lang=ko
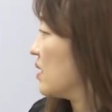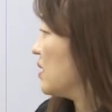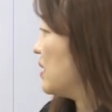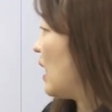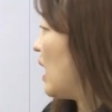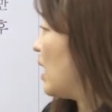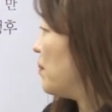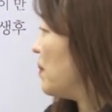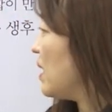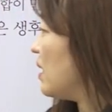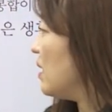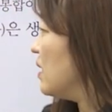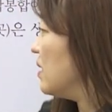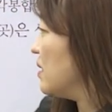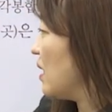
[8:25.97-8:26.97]
그
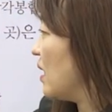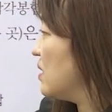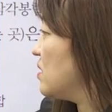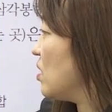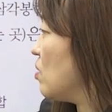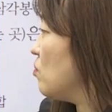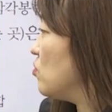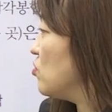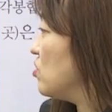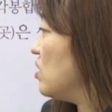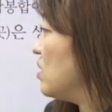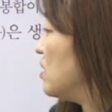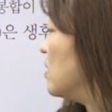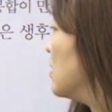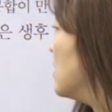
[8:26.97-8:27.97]
다음에 대천문은